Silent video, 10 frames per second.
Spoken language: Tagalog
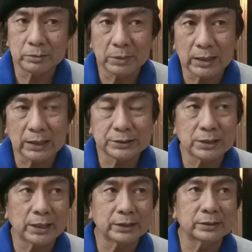yung ano, mga
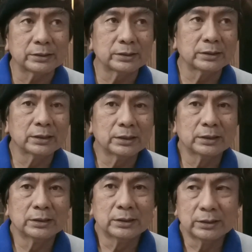landslide.
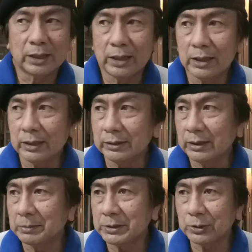Uh,
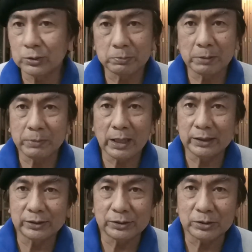hindi naman siguro
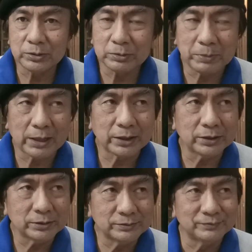babahain dito, no, Baguio.